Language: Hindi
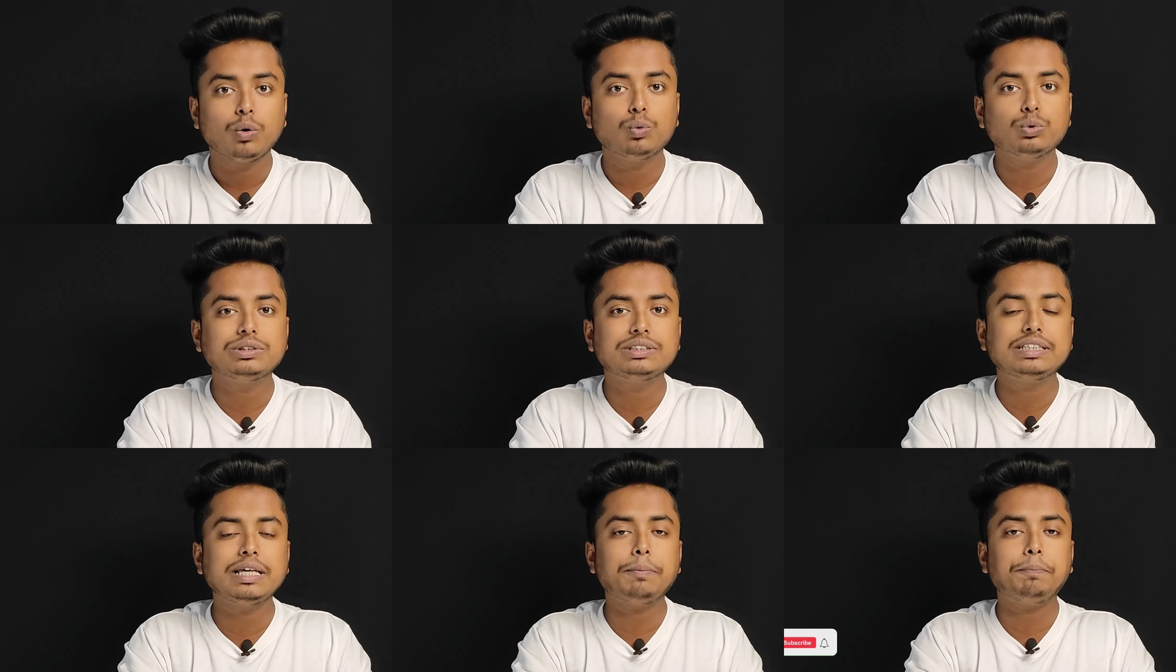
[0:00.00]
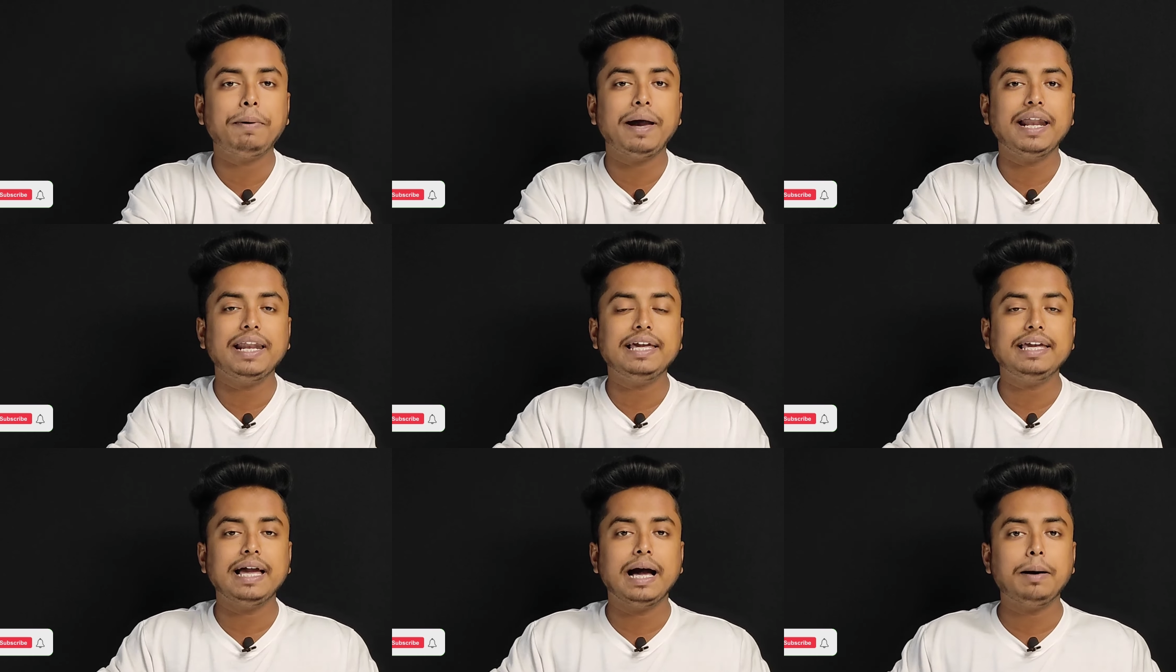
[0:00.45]
उससे
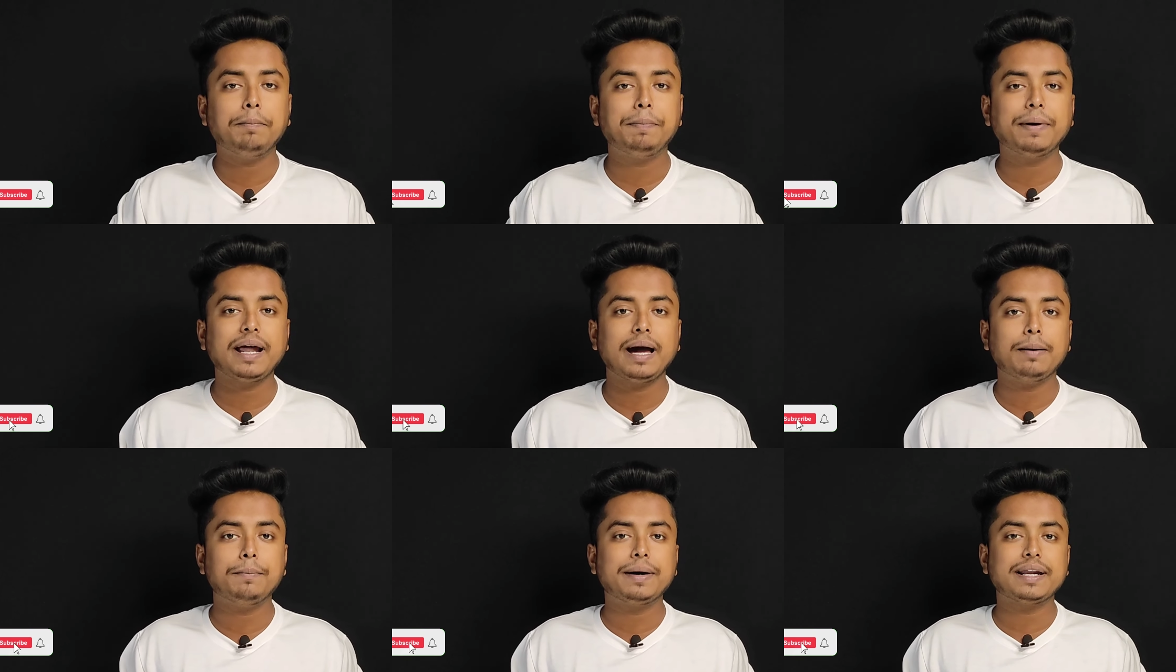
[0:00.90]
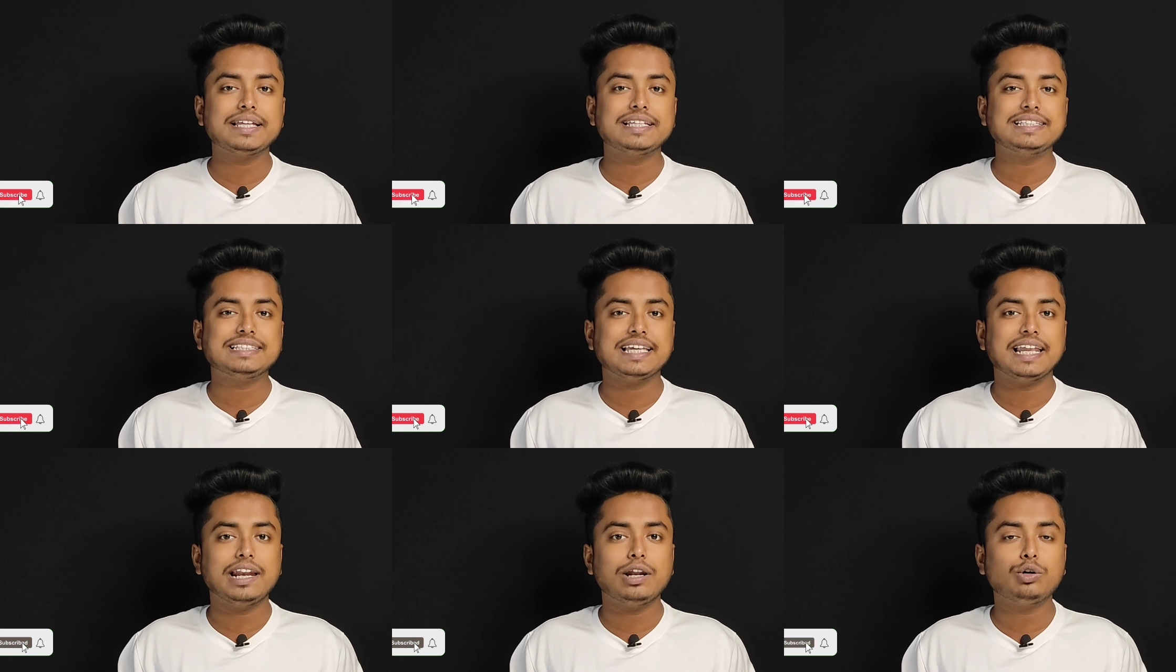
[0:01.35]
पहले यहाँ पर हमारे
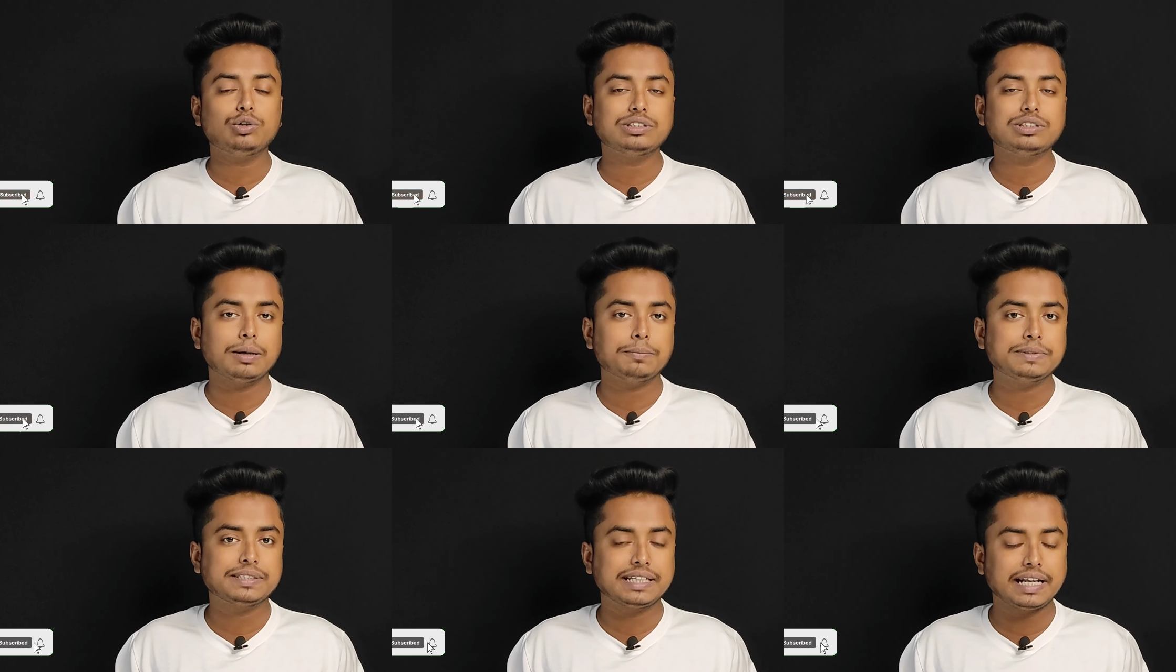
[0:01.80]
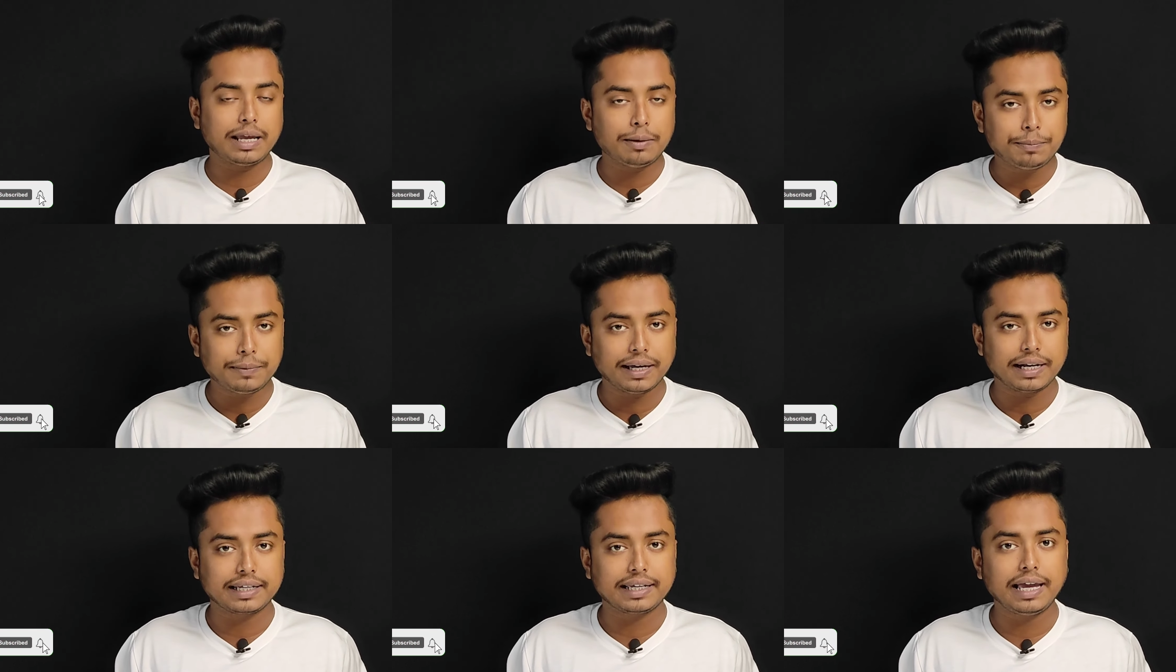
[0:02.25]
चैनल को
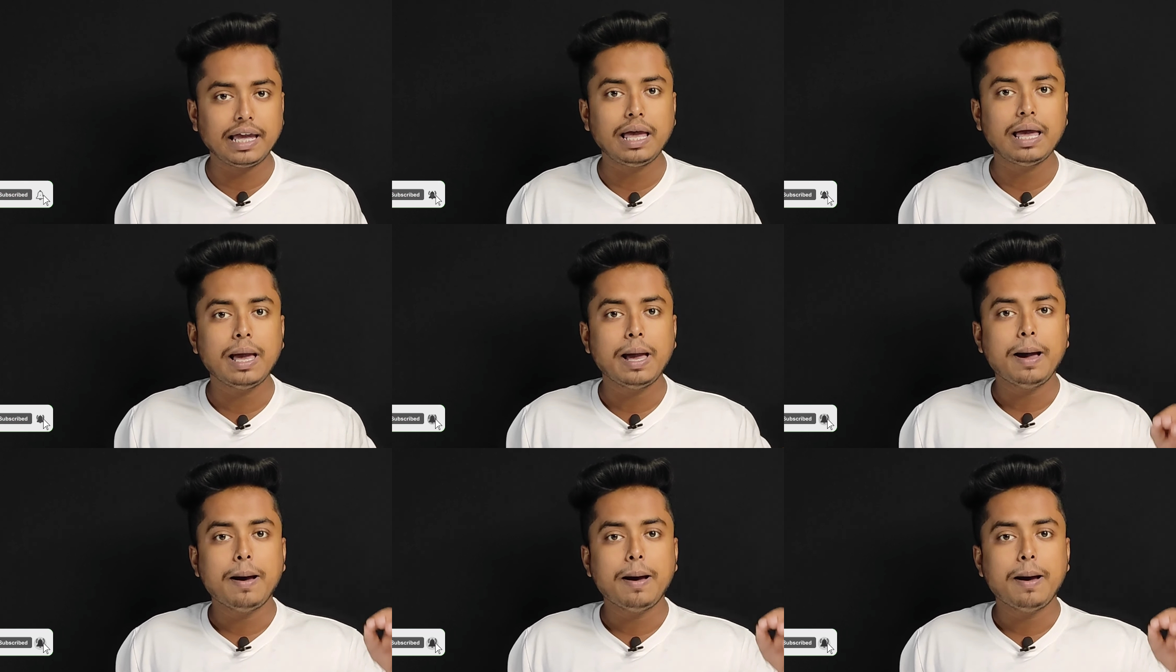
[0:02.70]
सब्सक्राइब करके